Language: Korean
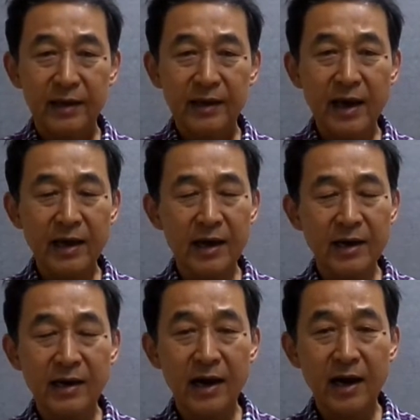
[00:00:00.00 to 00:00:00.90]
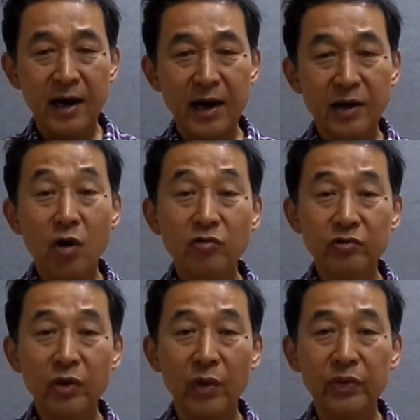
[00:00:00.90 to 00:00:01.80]
가야가
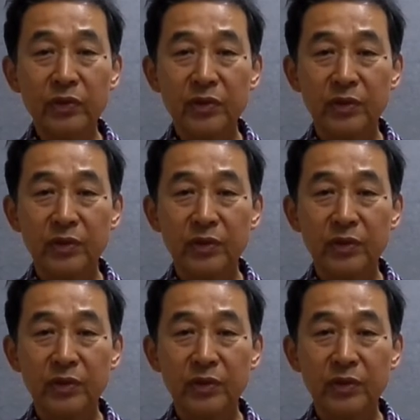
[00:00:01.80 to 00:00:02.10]
건국된